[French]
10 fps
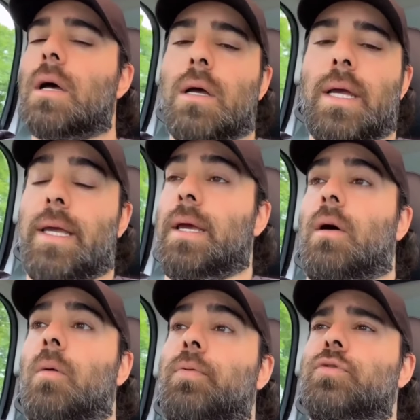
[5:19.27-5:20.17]
et
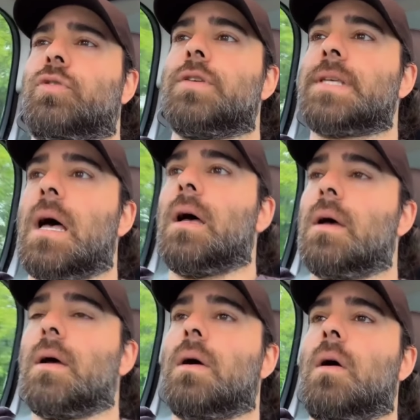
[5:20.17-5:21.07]
en plus de
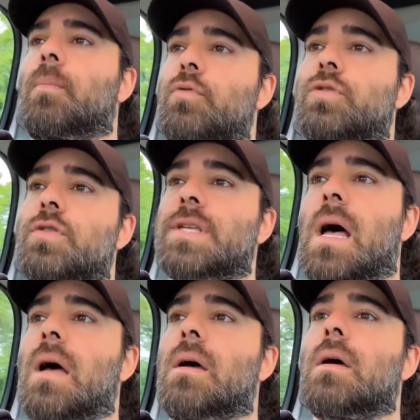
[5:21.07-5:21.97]
ça, en plus de
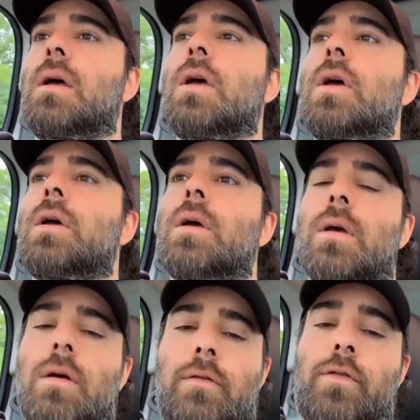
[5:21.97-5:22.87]
ça,
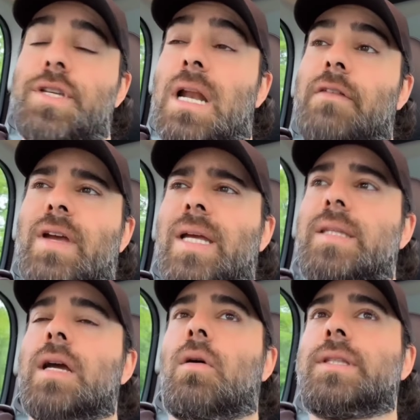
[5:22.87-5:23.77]
faut dire la
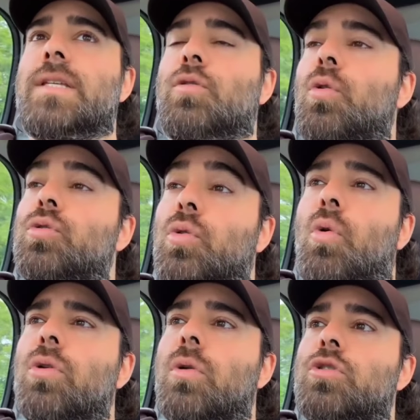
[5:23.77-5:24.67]
vérité, quand tu es sur
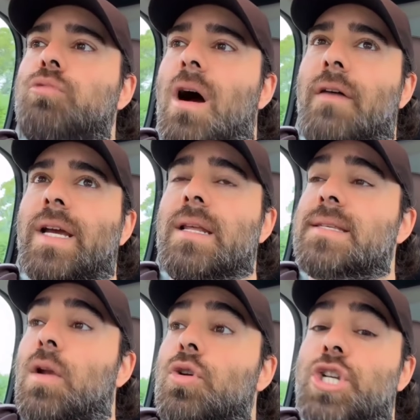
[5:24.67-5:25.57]
l'autoroute le soir avec les
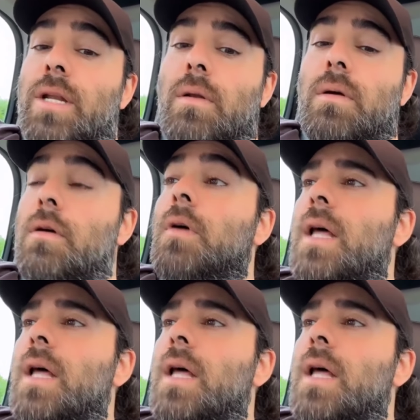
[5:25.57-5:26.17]
halogènes, euh, voilà, t'es